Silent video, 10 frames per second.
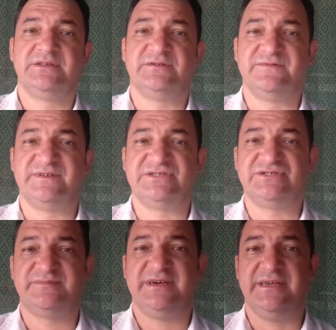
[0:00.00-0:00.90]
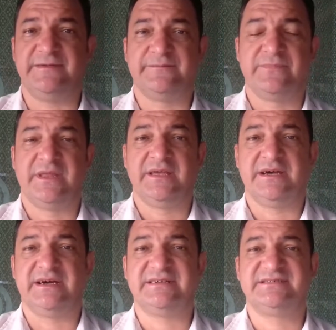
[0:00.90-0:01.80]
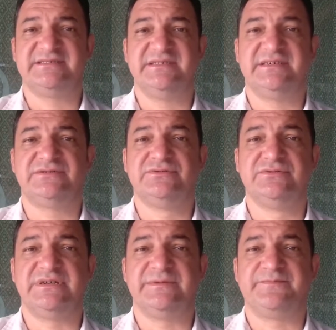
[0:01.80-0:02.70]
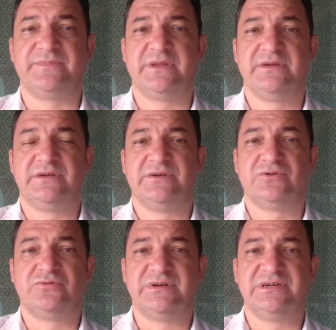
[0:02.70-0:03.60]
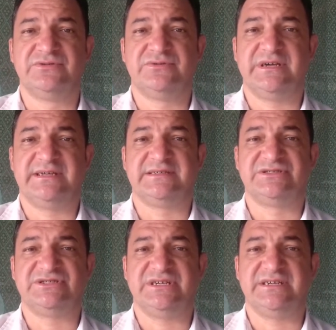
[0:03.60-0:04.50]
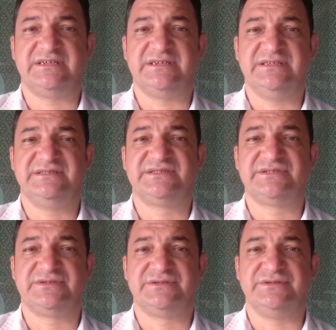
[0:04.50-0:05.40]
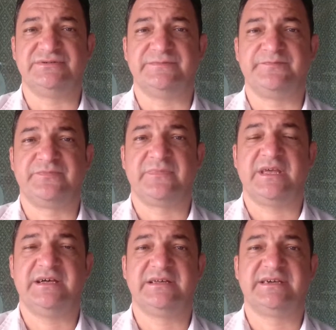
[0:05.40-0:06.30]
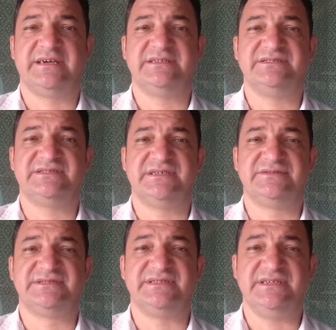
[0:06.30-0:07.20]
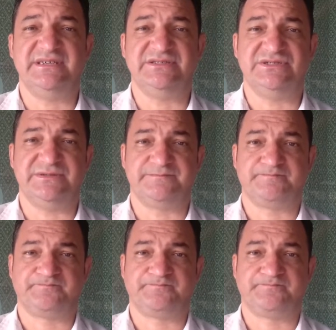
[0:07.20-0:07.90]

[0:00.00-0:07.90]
Então veja bem, a assinatura, quando ela chega em sonho, ela quer dizer o seguinte: